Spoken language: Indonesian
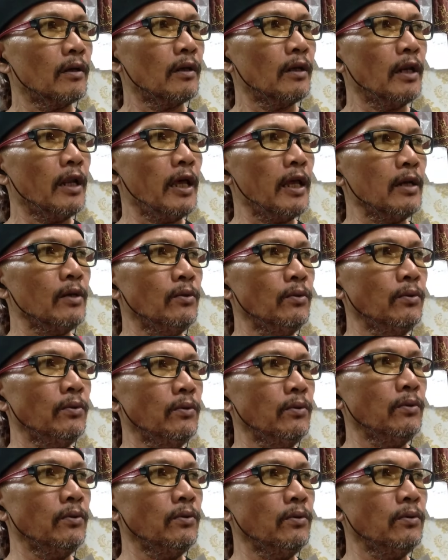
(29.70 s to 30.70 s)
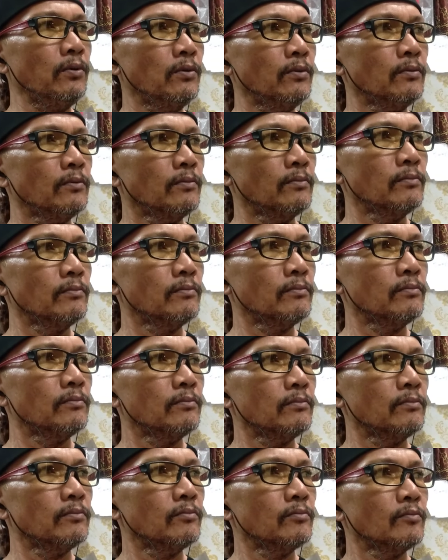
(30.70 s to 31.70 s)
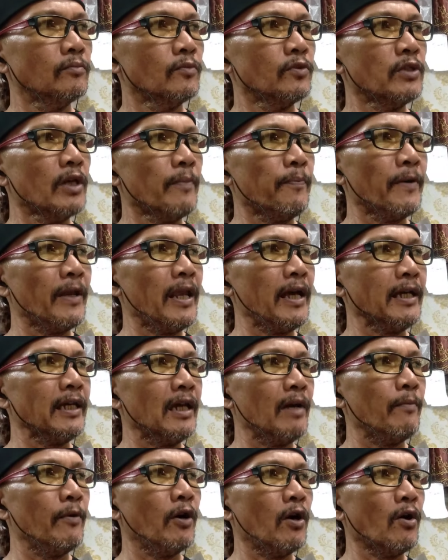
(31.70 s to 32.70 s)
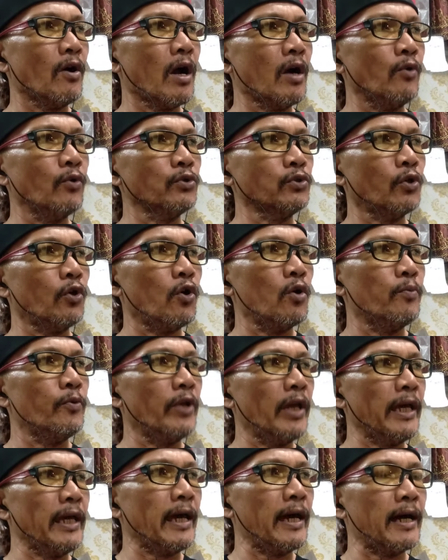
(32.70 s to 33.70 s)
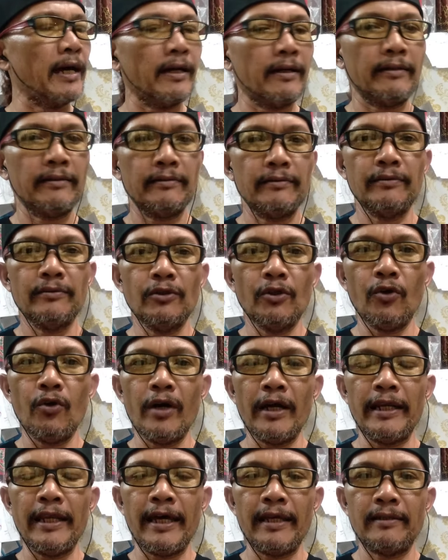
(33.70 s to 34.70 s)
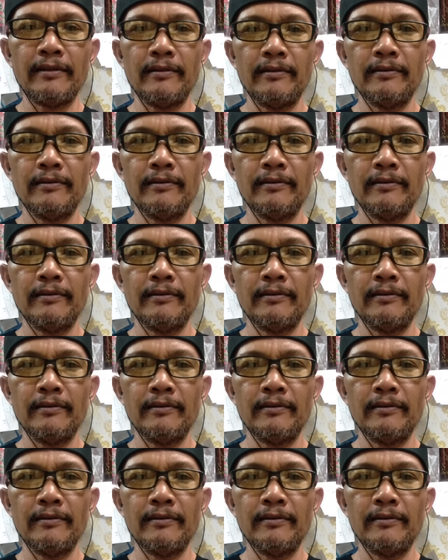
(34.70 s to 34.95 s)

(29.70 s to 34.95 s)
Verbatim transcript: Lalu siapa lagi yang mengaku tokoh budaya, tokoh adat?